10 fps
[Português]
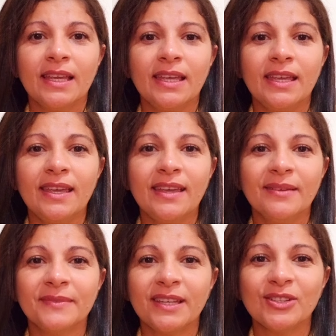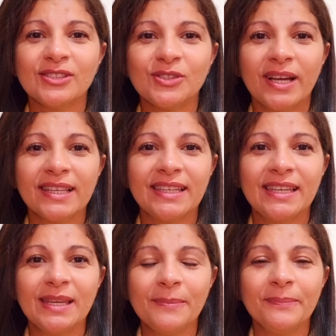E eu estou
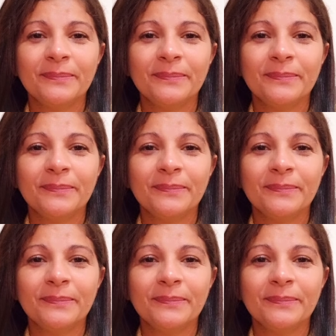aqui